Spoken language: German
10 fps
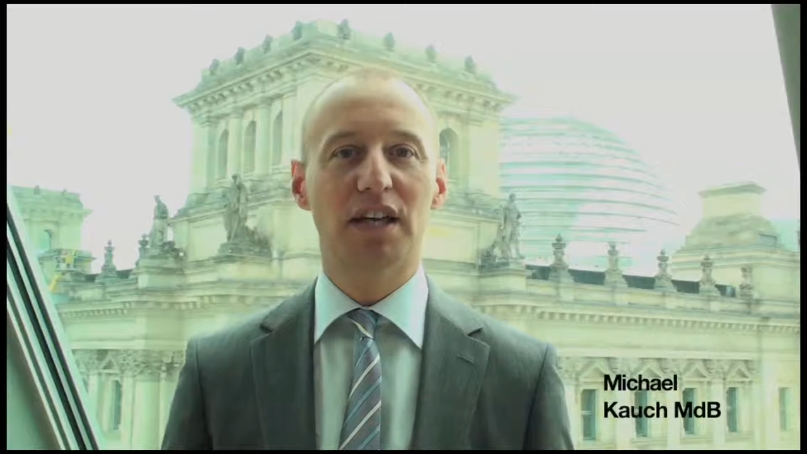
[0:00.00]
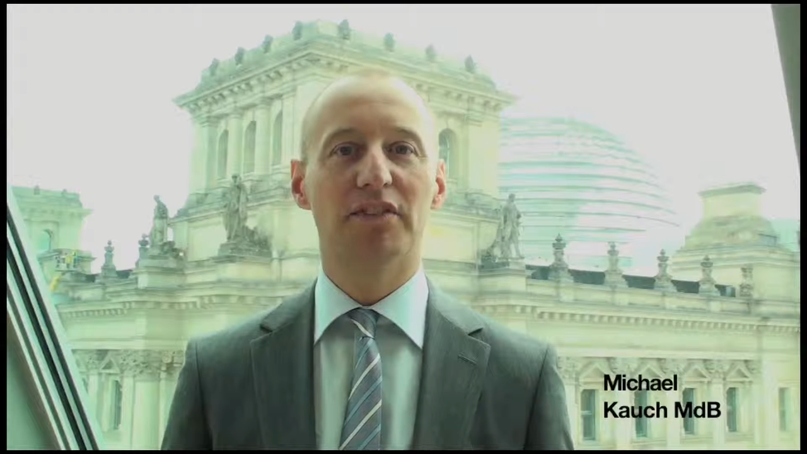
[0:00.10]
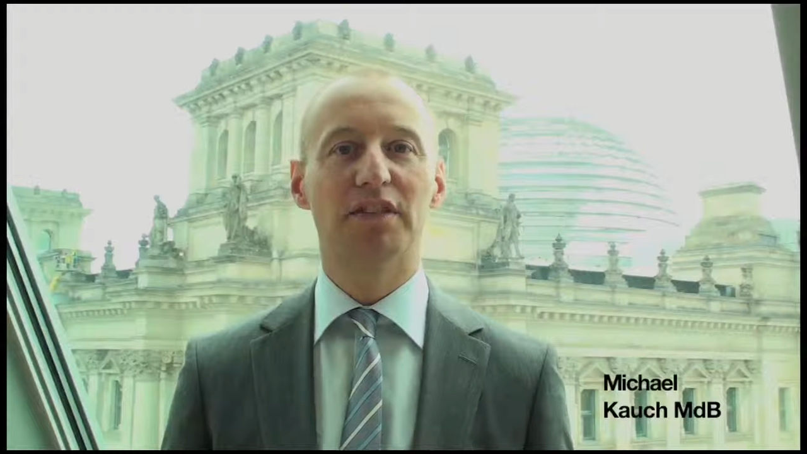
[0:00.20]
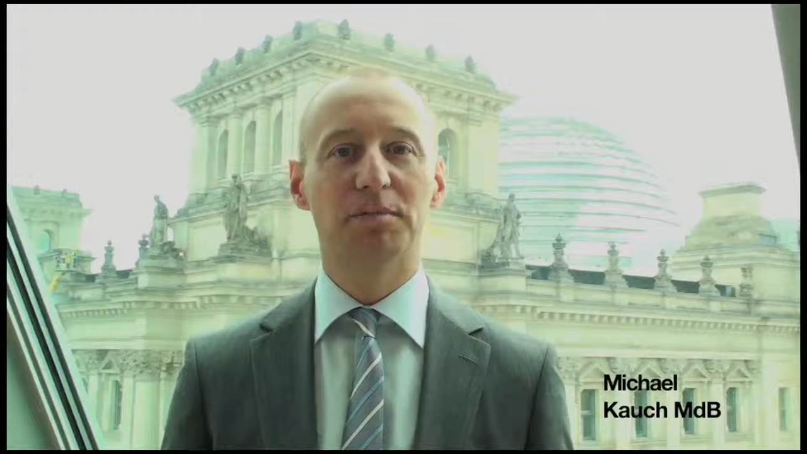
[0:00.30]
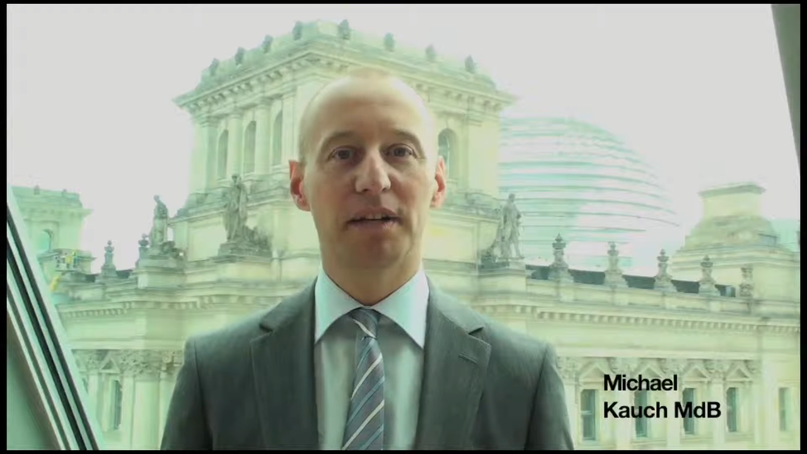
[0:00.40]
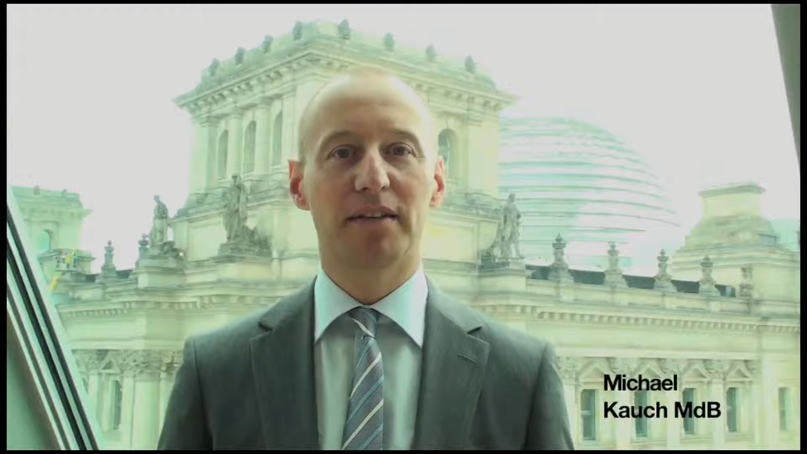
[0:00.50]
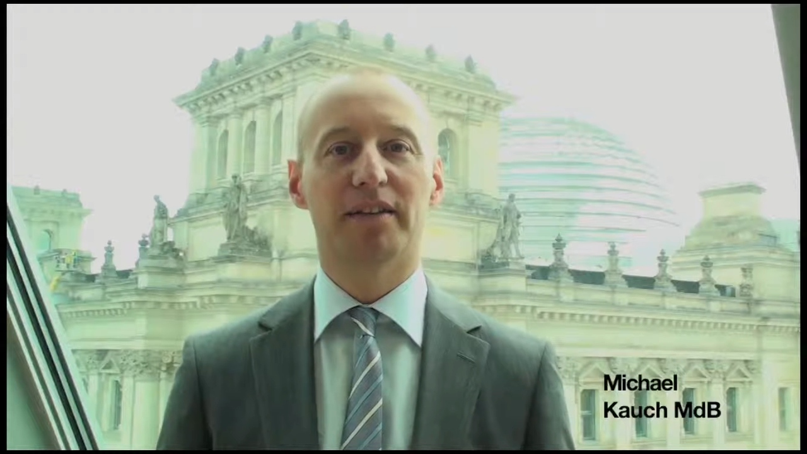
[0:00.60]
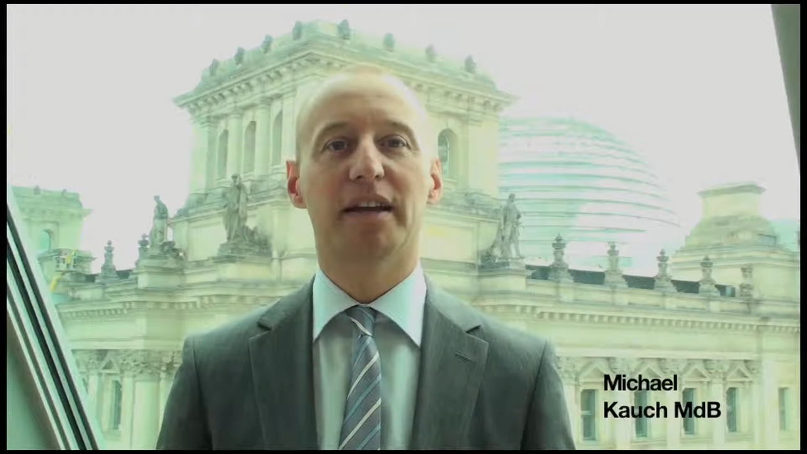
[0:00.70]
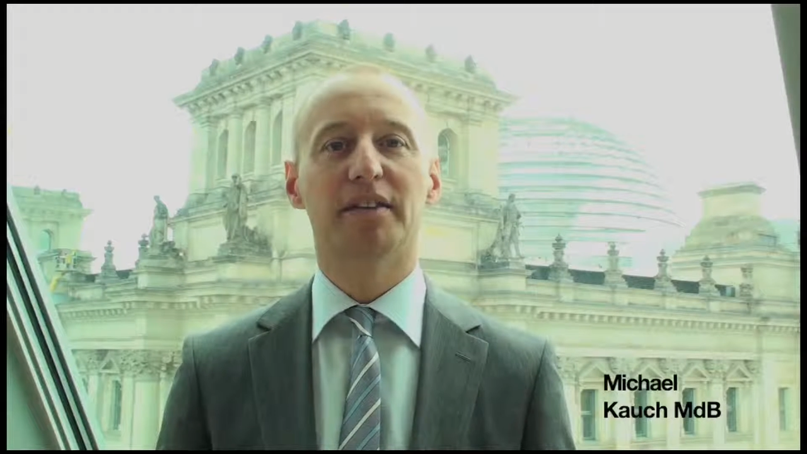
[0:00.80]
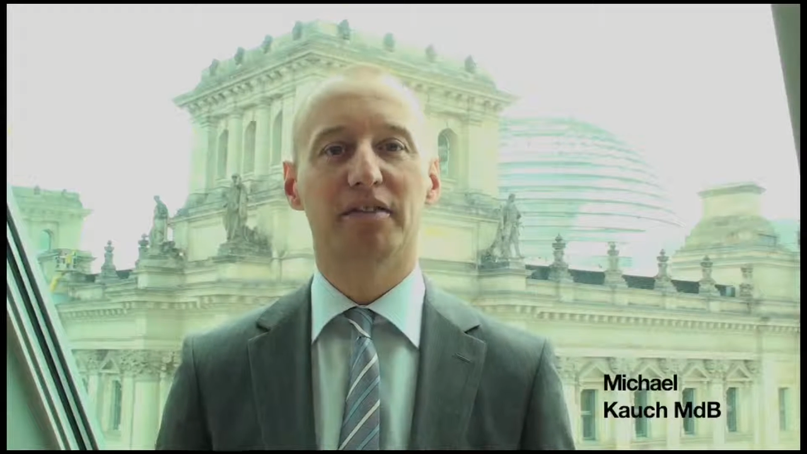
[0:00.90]
die FDP
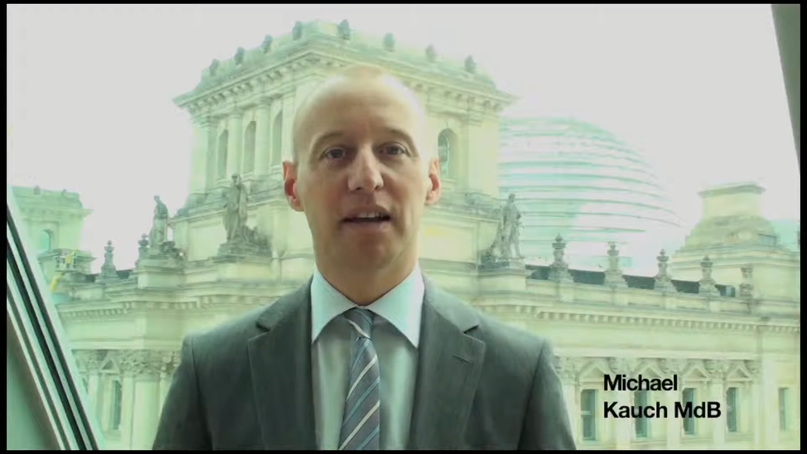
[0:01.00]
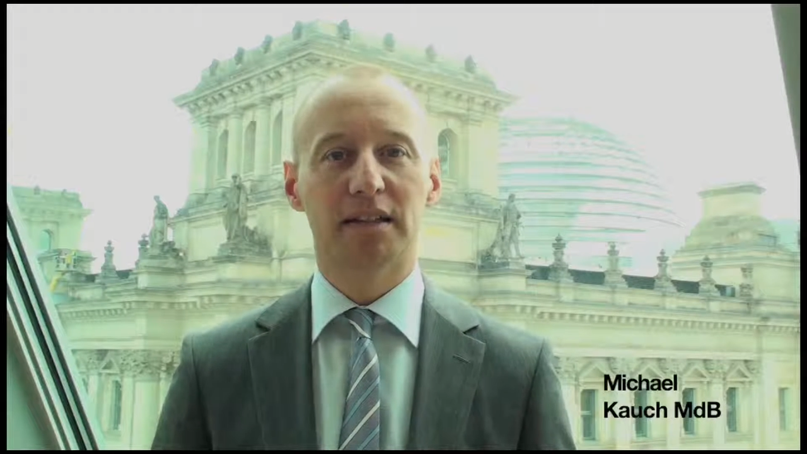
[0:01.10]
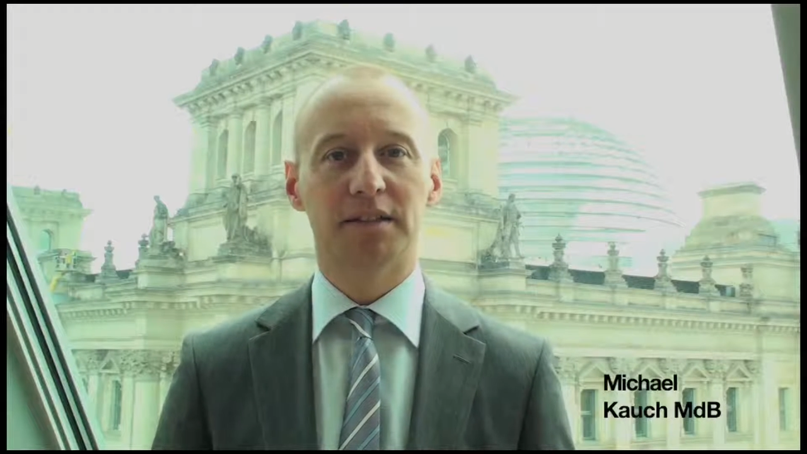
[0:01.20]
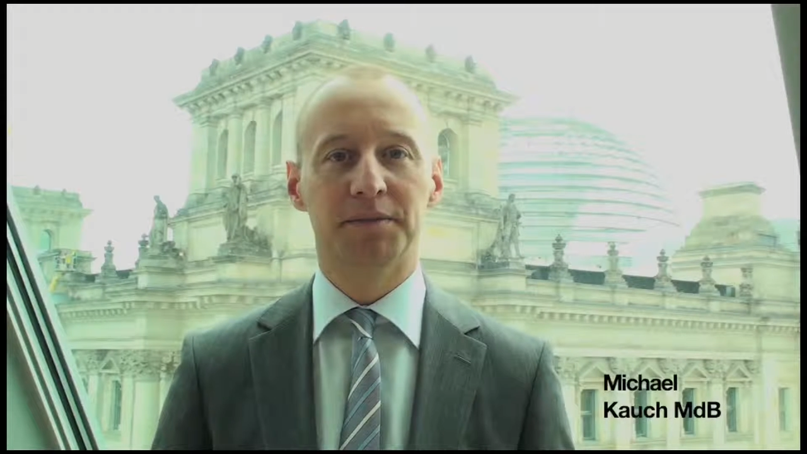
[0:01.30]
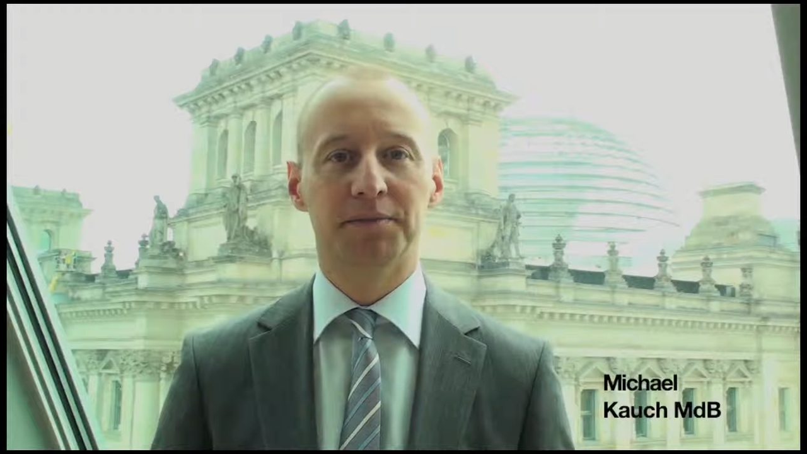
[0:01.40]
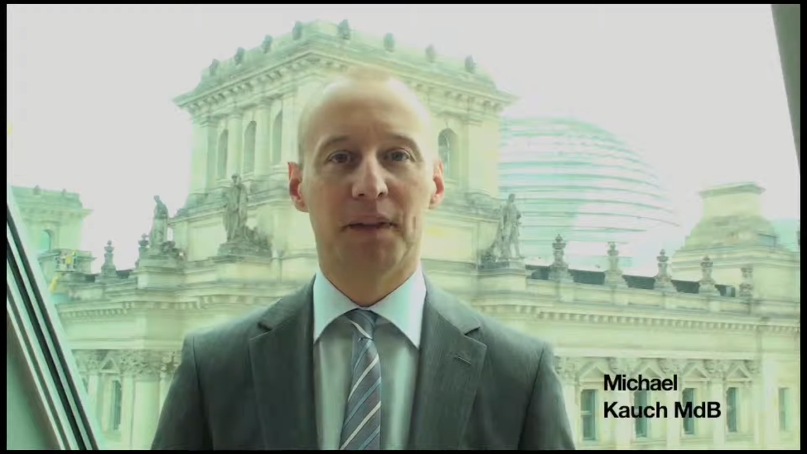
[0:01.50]
zeigt Flagge.